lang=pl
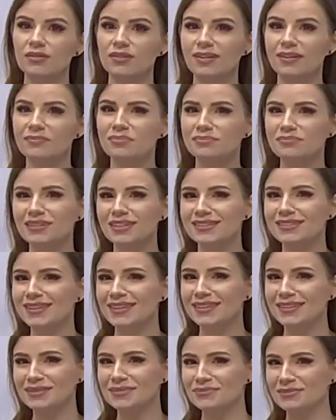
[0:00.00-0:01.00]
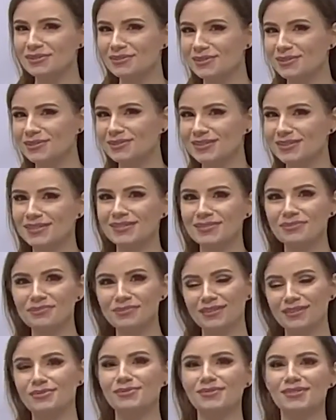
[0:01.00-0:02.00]
ja bym nie chciała też mieć kogoś na
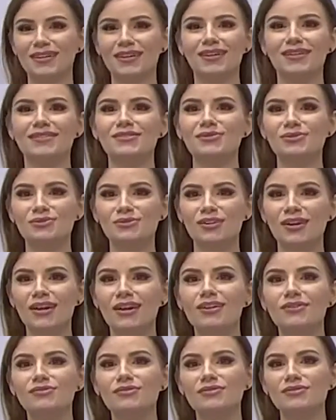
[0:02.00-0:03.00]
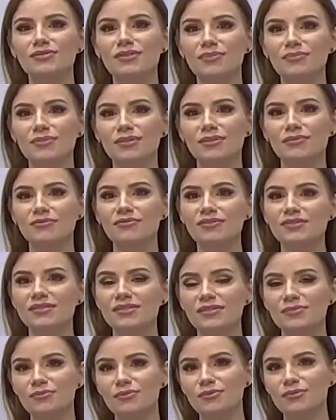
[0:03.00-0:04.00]
sumieniu, że ja coś, coś tam im
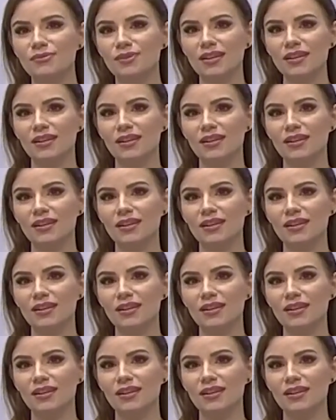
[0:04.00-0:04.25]
wystymuluję.